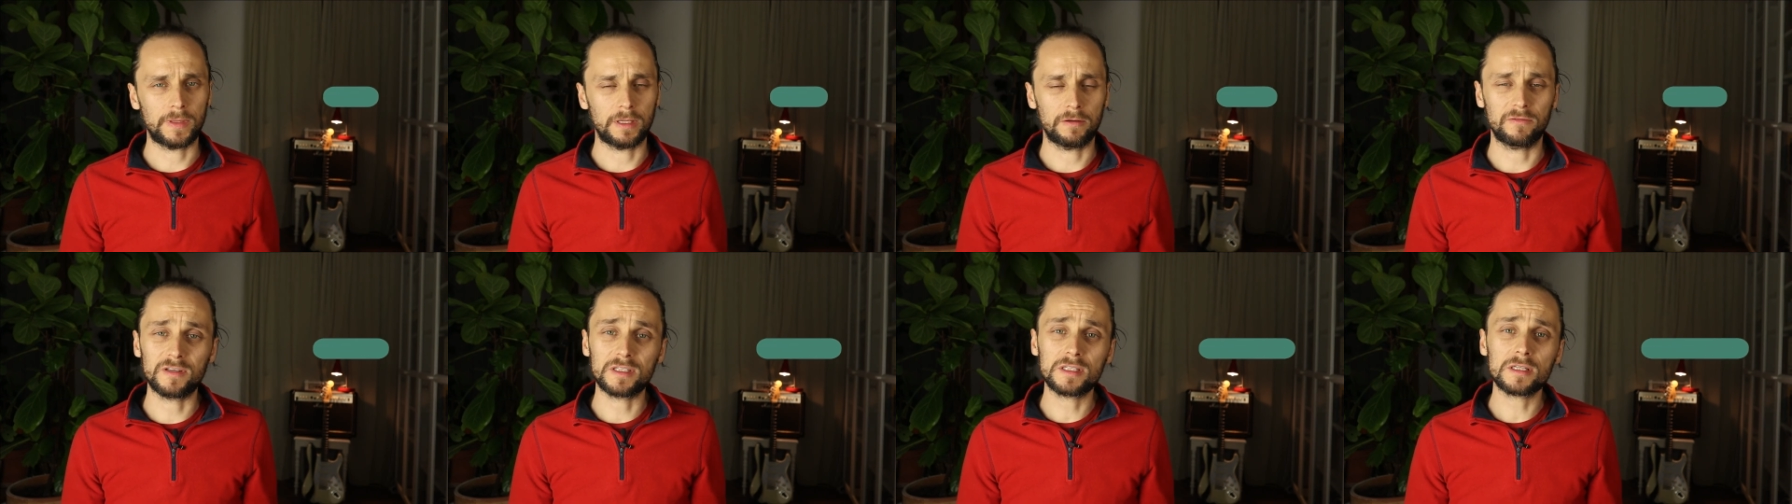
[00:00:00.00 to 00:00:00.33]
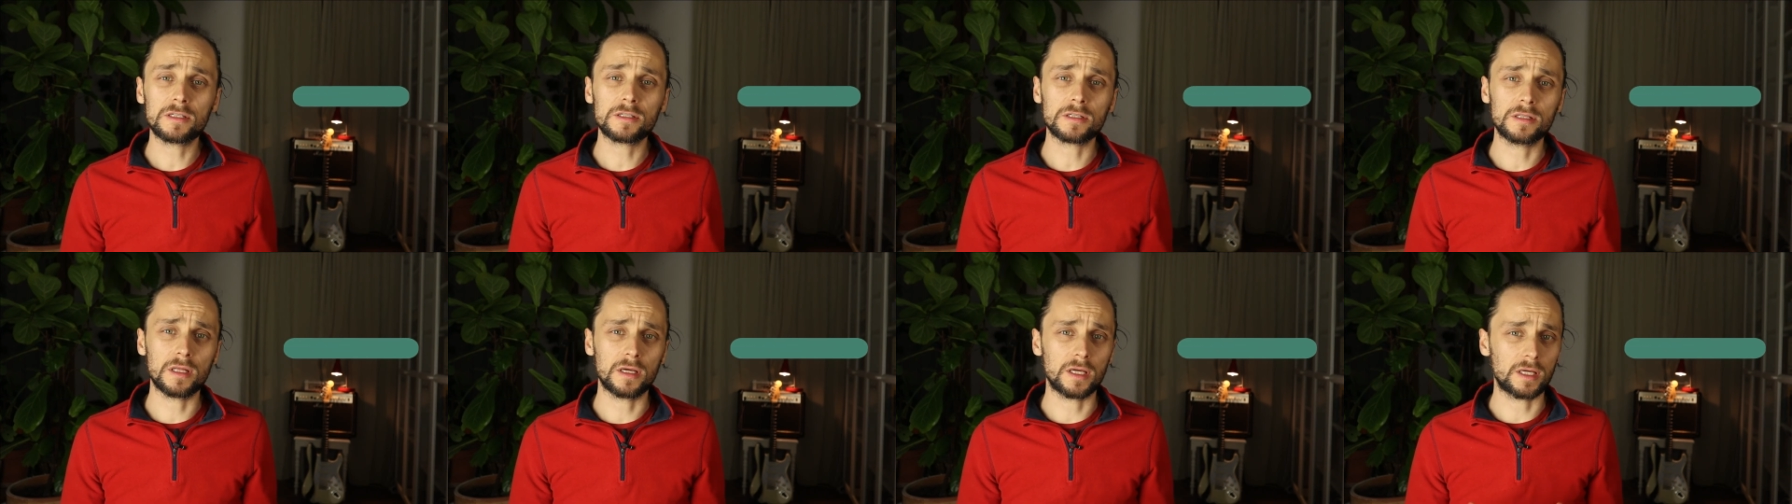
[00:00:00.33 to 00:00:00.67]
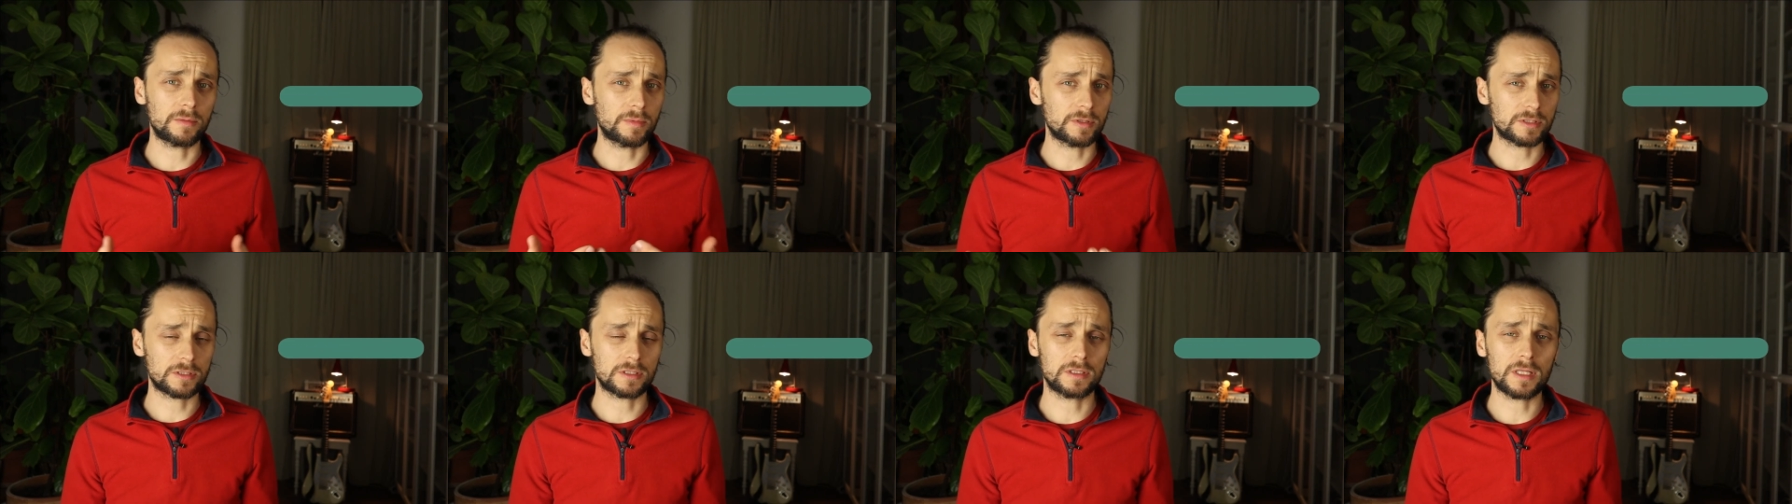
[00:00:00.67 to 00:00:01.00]
fizycznej,
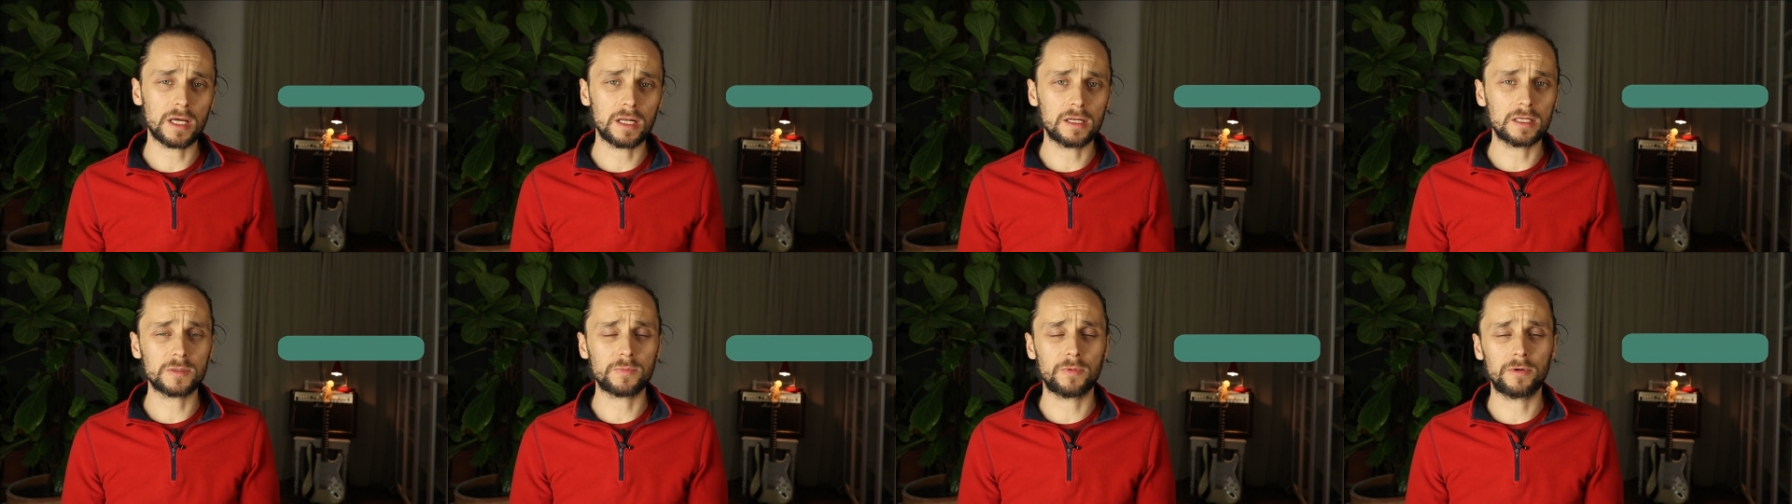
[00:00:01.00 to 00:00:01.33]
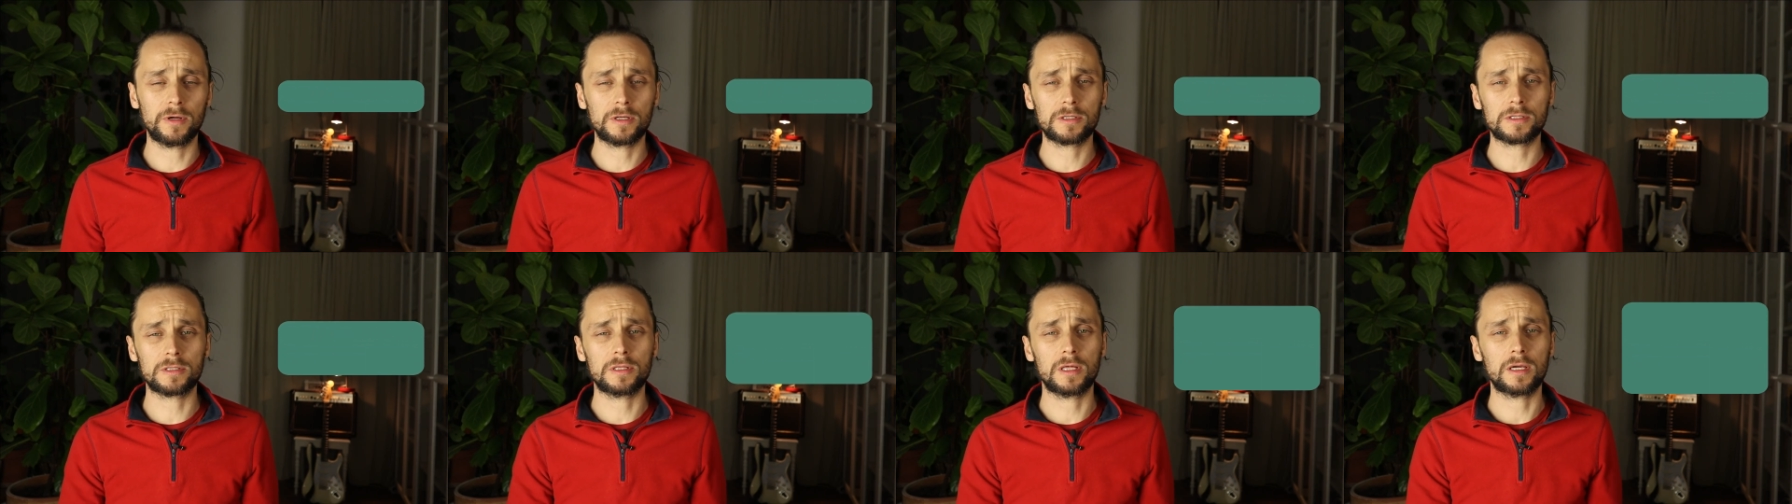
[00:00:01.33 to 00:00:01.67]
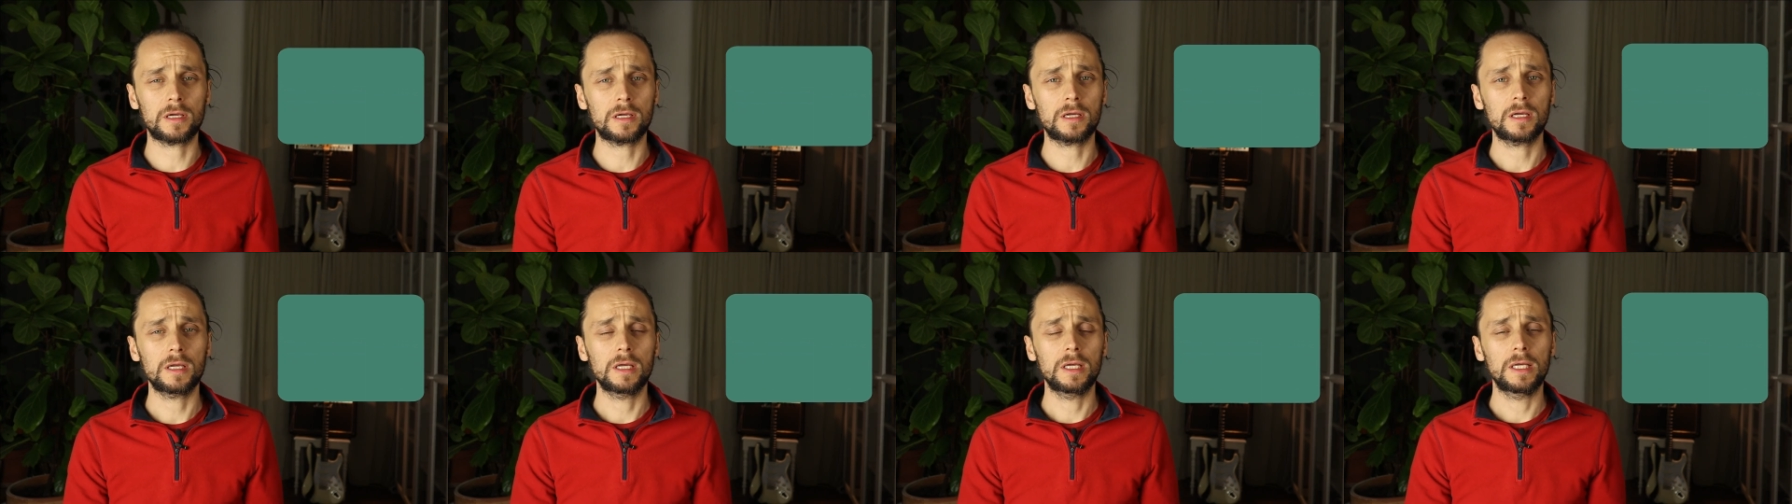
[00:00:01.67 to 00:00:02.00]
emocjonalnej,
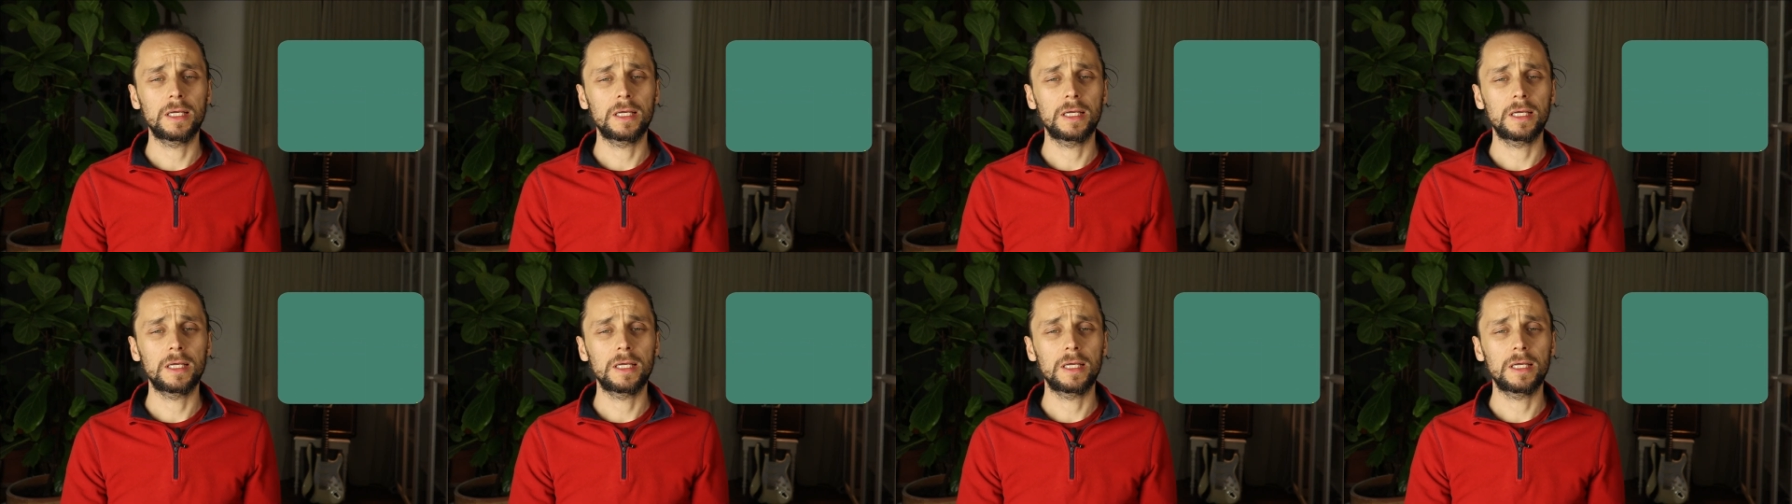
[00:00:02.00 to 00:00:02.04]
społecznej,